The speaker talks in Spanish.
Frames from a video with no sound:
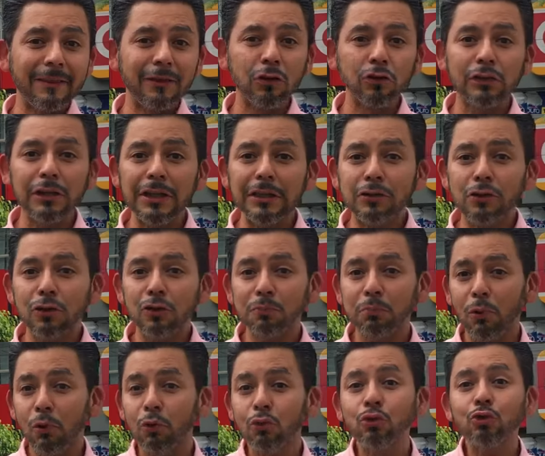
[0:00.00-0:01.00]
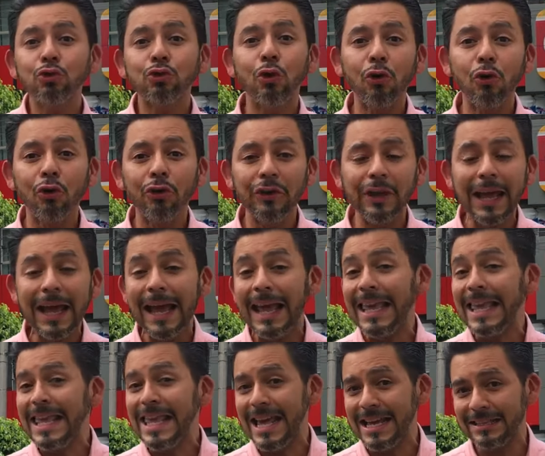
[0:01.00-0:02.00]
2 litros por un solo día
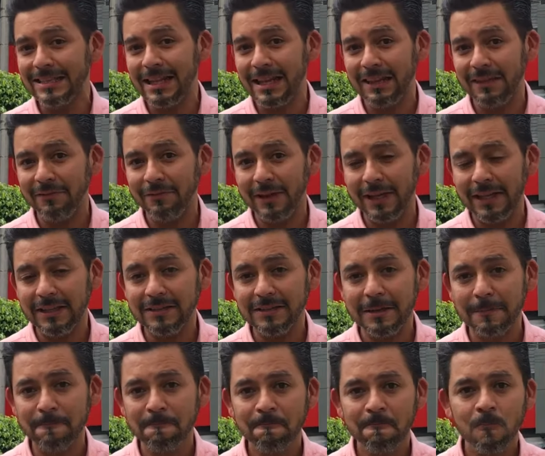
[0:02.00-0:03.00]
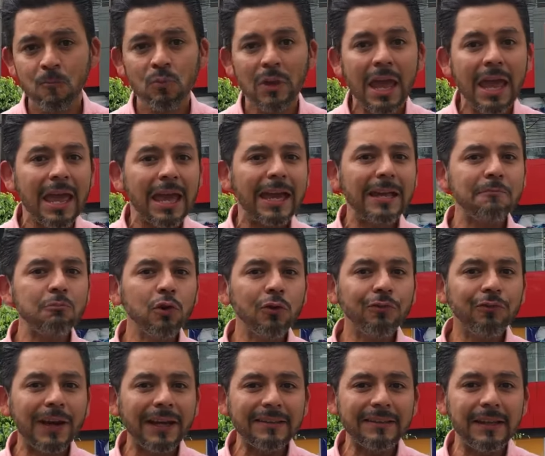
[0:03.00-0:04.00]
y haz la diferencia. Es muy
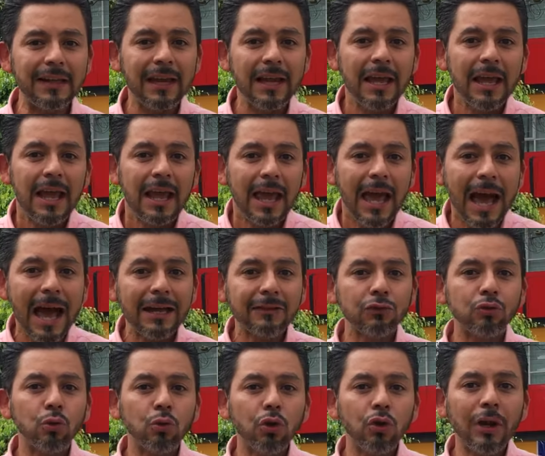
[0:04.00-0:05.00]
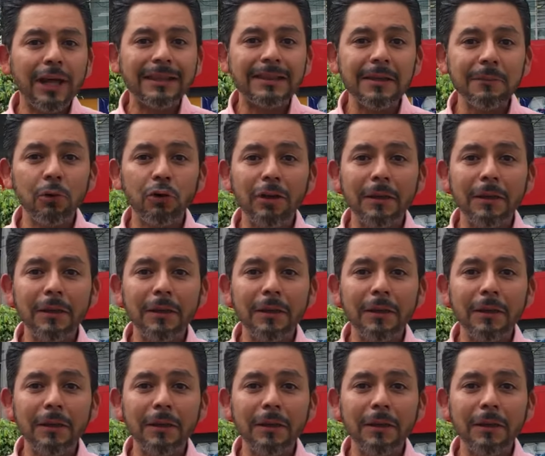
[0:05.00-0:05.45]
fácil. Haz tu donativo